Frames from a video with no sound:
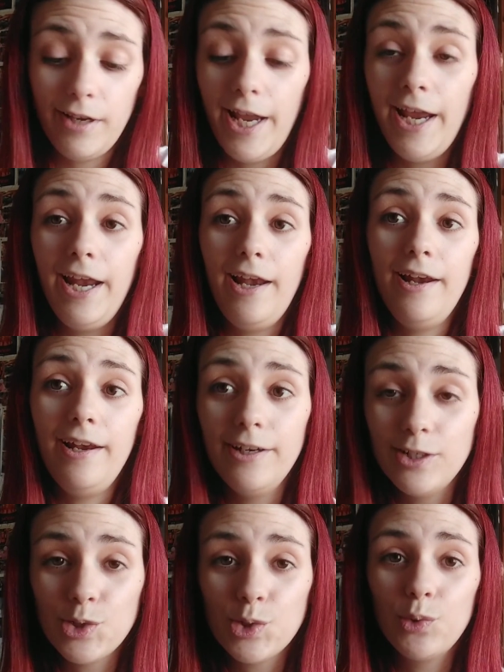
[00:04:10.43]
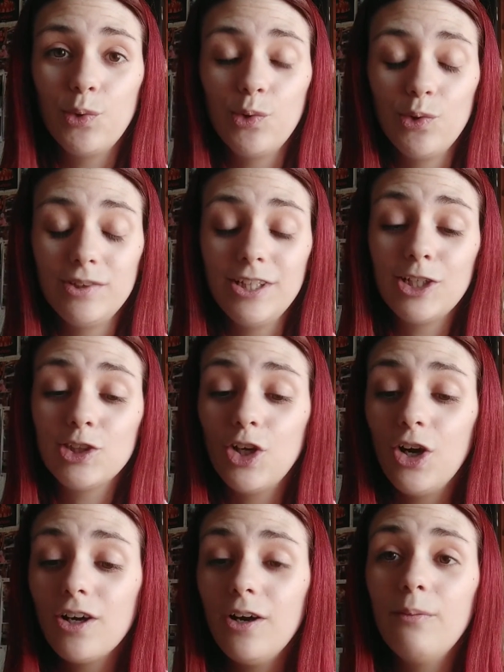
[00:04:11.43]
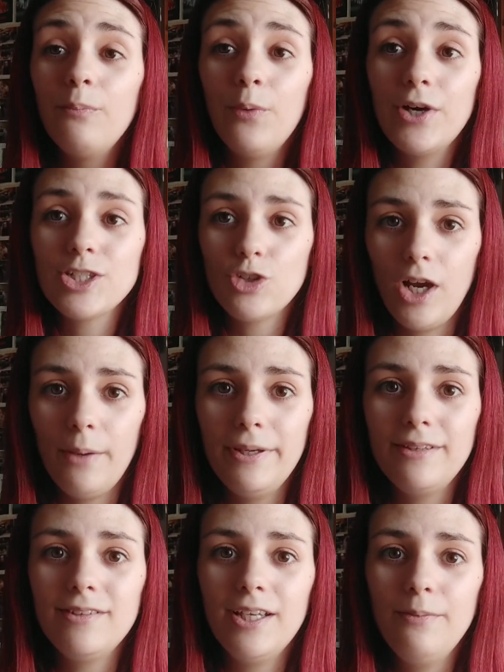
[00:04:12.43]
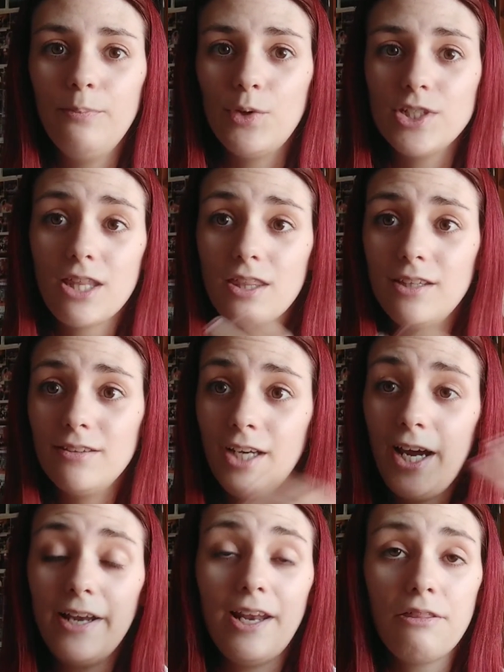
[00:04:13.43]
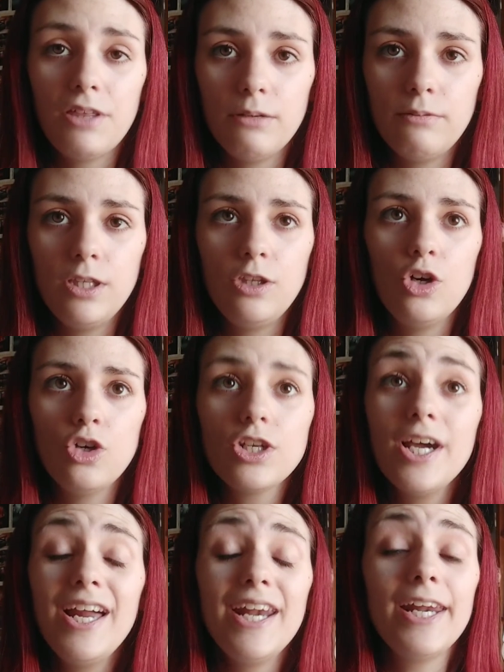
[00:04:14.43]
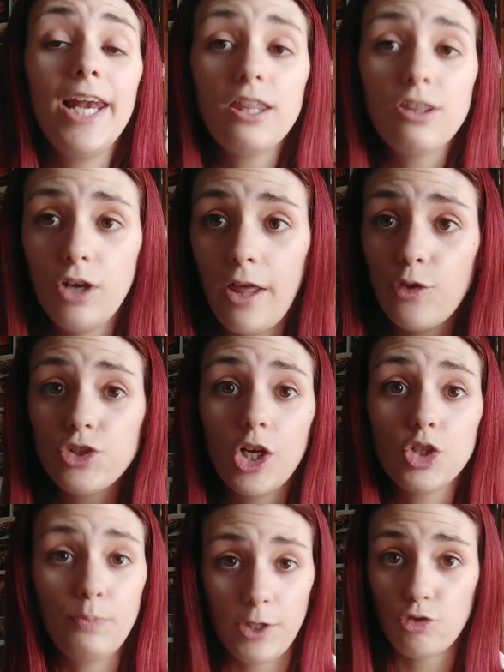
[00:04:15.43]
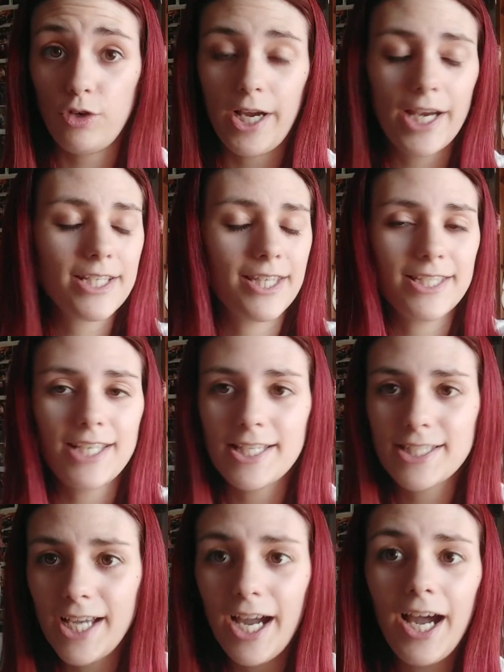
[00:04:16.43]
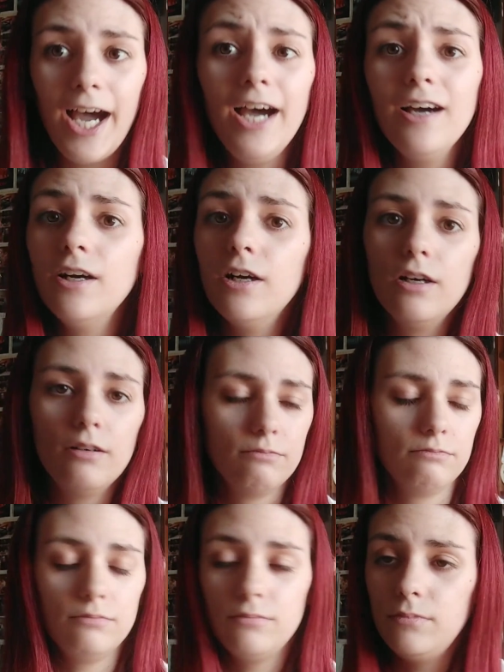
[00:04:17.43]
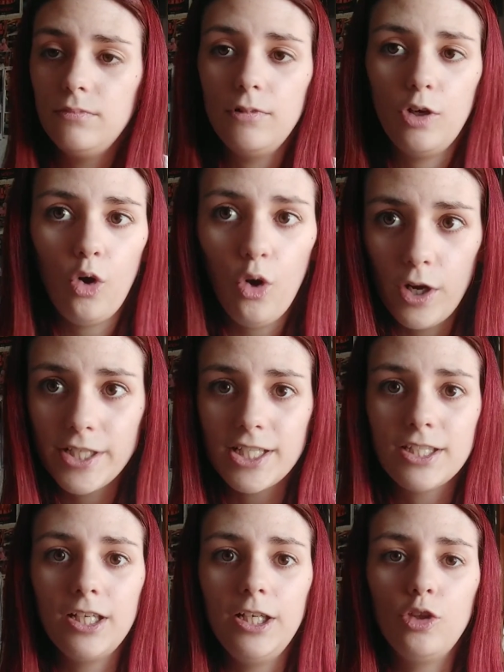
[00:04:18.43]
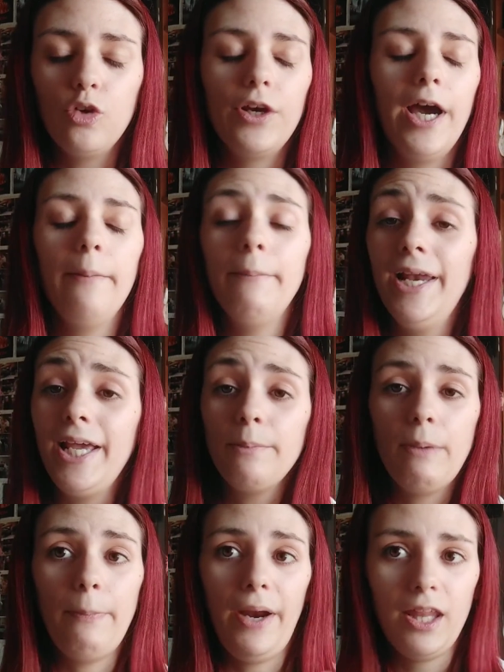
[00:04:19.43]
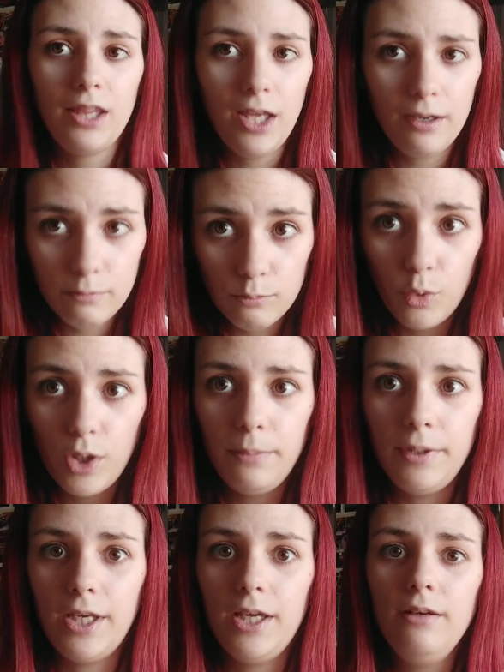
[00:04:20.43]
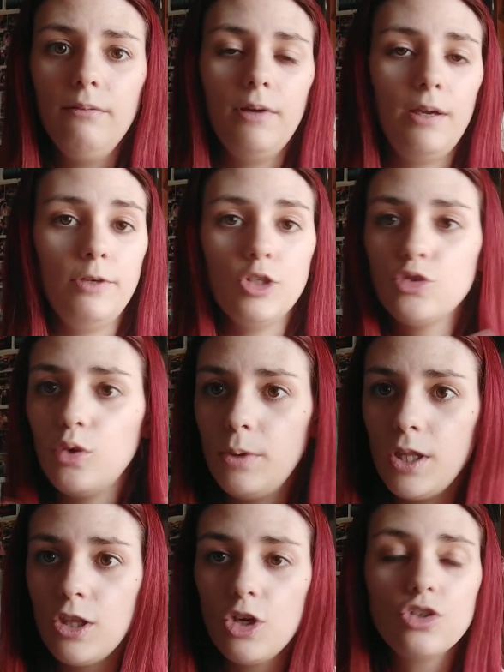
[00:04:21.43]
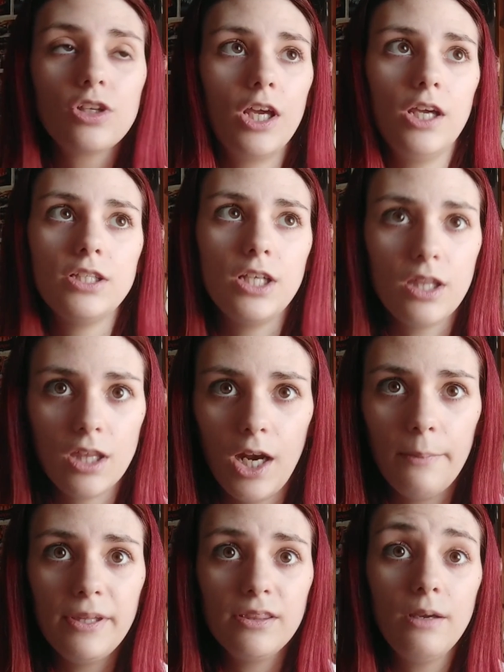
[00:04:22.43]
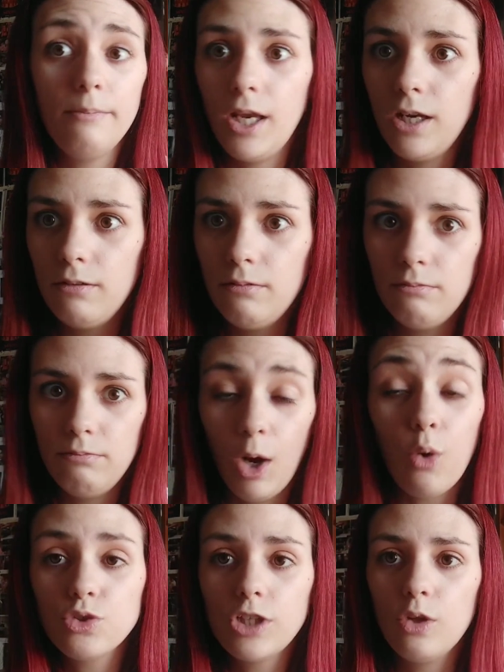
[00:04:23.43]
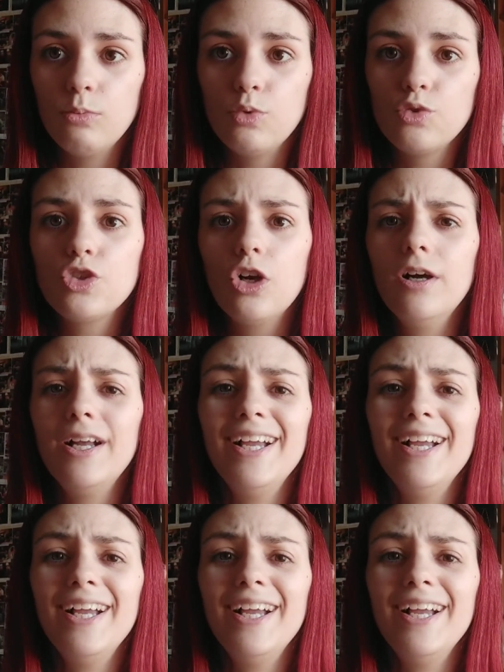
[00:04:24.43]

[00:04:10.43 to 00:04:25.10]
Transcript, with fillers: el, su TikTok pues solamente pues se centra en hacer vídeos relacionados a los personajes de esa saga o esa escritora, ¿vale? Que me parece muy bien. He visto vídeos que sinceramente me han, me han gustado mucho.